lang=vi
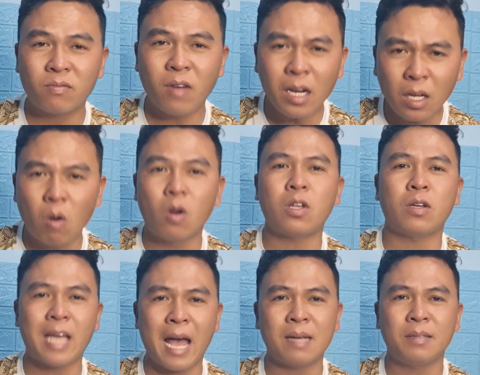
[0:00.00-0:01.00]
vẫn đổ lỗi cho
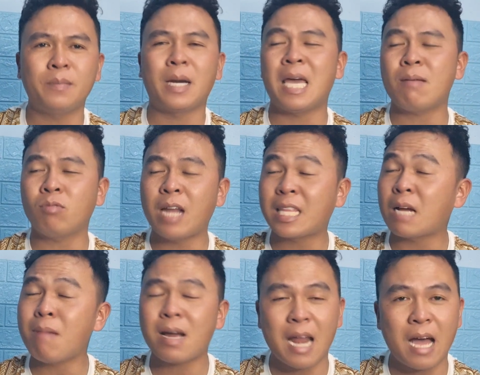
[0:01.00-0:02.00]
Trang nhưng mà em cũng đang
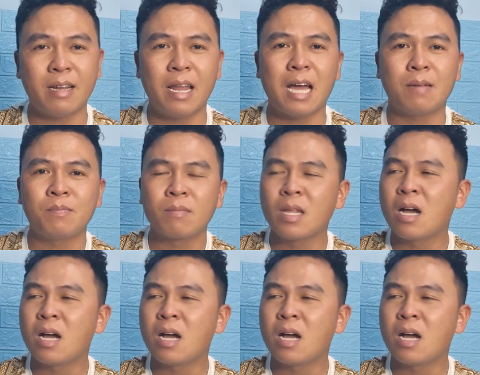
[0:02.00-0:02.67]
thắc mắc là ở đây là